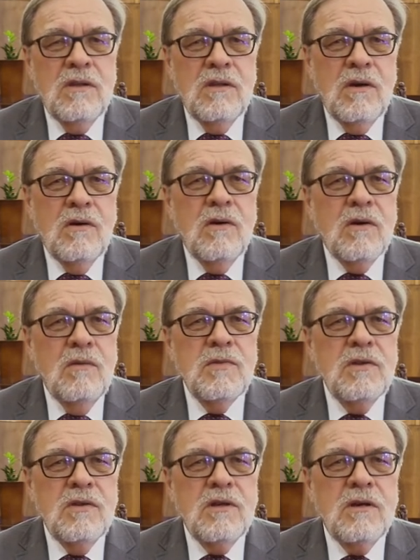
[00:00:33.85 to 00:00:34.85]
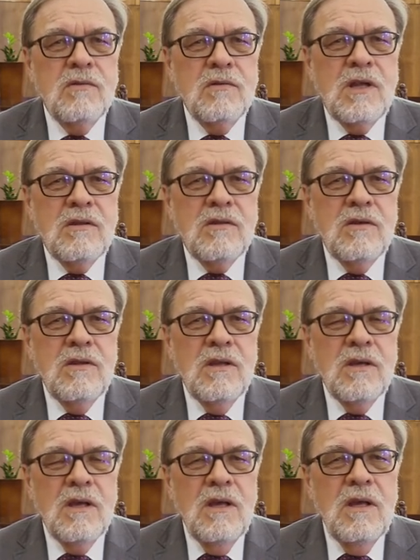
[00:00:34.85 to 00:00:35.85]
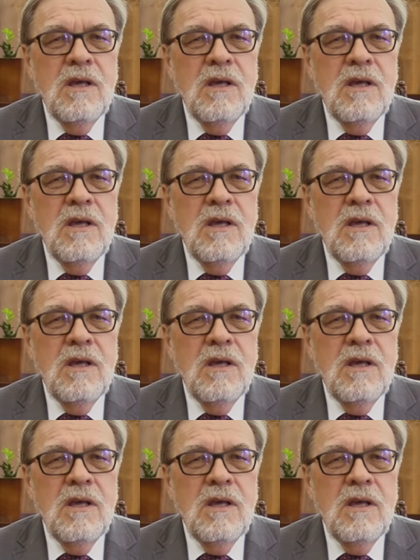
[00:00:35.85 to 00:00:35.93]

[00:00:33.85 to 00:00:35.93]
do komisji rekrutacyjnych